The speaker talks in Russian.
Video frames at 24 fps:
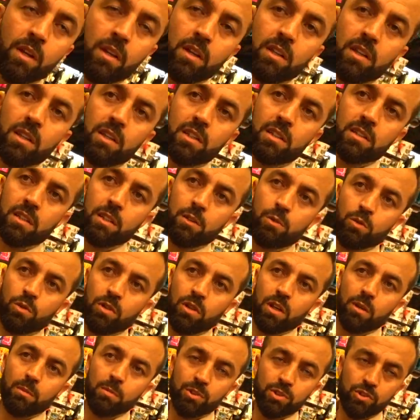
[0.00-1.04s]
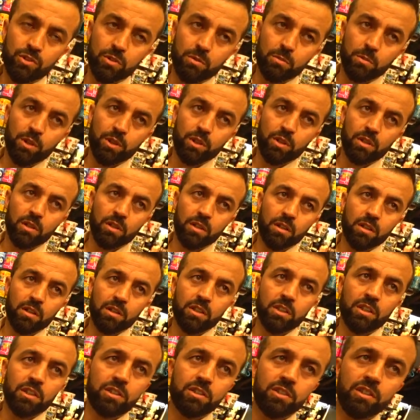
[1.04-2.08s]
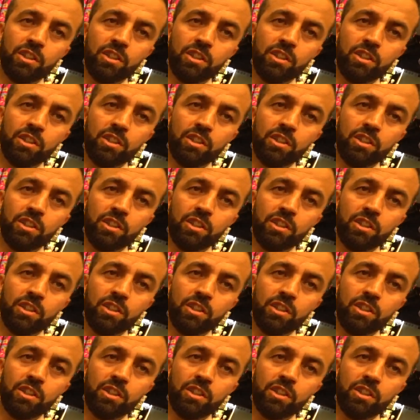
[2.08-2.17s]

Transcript: Есть которые обычные материалы, а есть